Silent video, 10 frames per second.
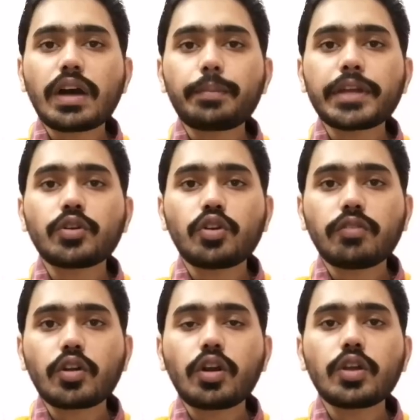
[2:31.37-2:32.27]
आप इन
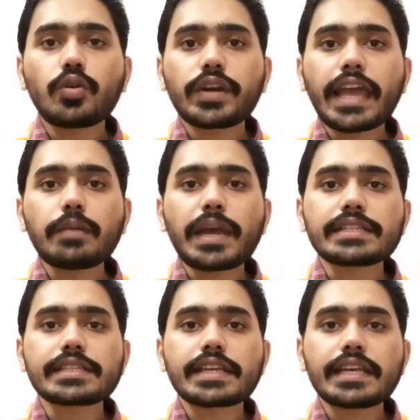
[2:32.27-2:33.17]
ओवरऑल ओडीआई
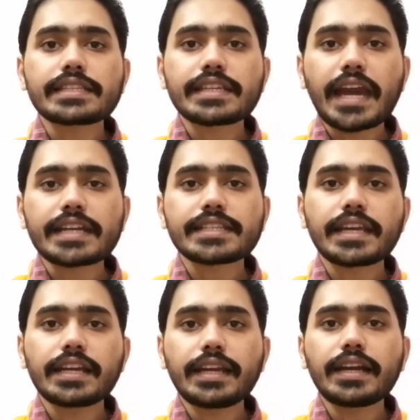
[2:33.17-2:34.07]
मैचेस के स्टैट से
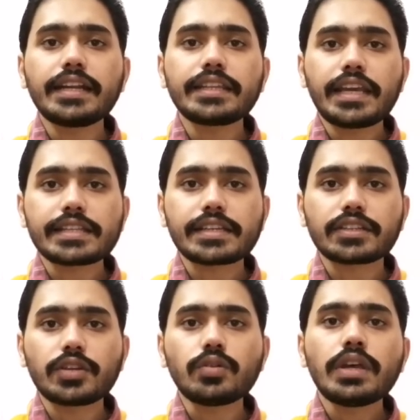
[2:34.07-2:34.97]
क्लियरली देख
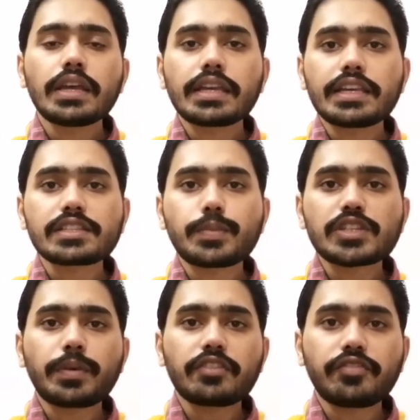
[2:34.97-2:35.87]
सकते हो कि इस
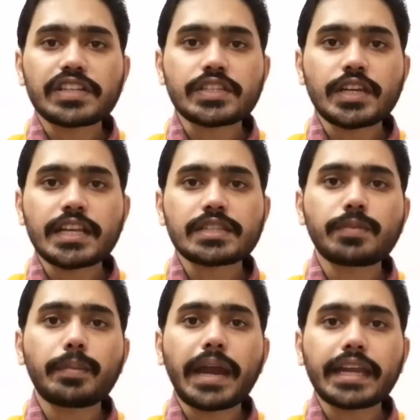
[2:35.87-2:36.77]
पिच पर फर्स्ट इनिंग्स
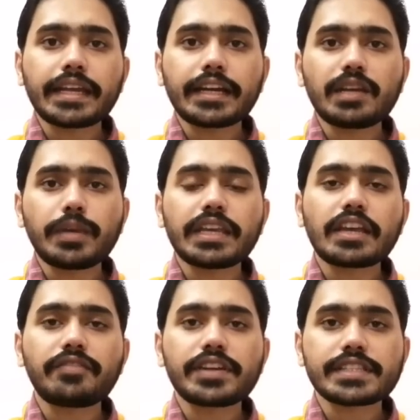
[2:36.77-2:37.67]
में बैटिंग करने में
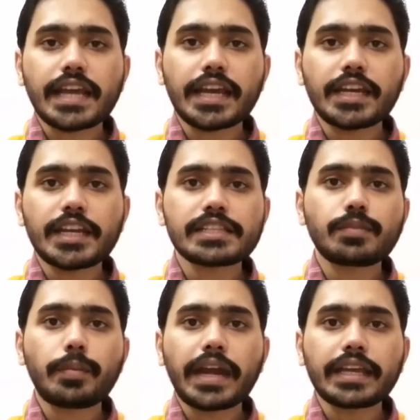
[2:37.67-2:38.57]
या फिर सेकंड इनिंग्स
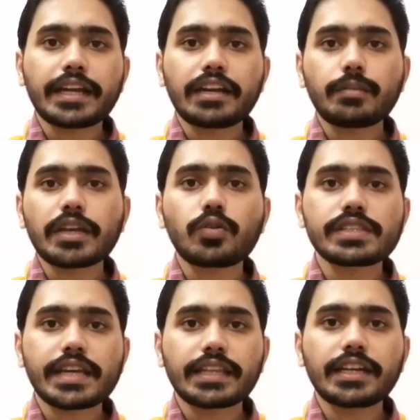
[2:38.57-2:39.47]
में बैटिंग करने में कोई
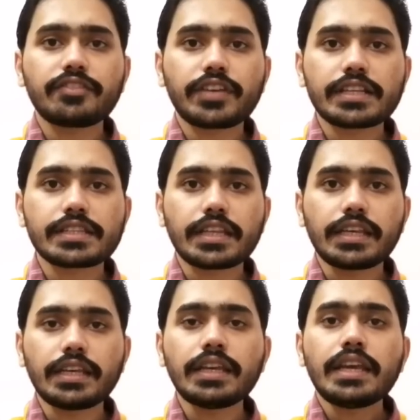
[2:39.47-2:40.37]
ज्यादा डिफरेंस
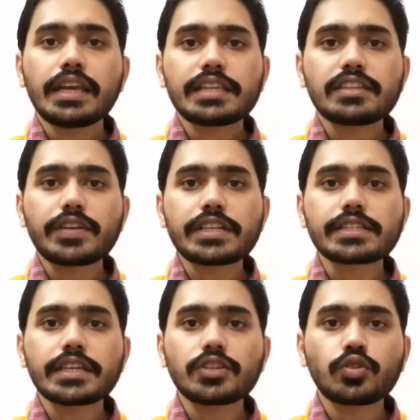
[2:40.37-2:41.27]
नहीं है इसी वजह
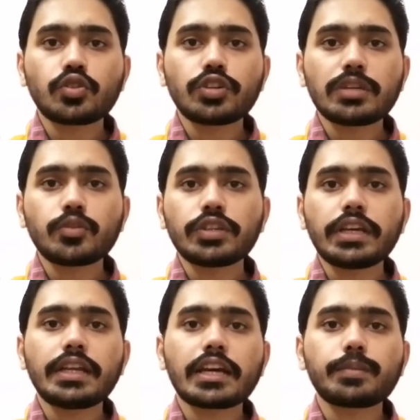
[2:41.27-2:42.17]
से दोनों टीमों
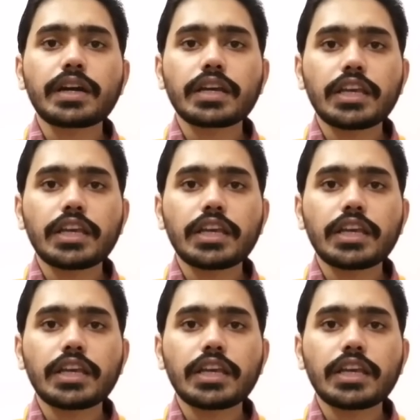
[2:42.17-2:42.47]
ने लगभग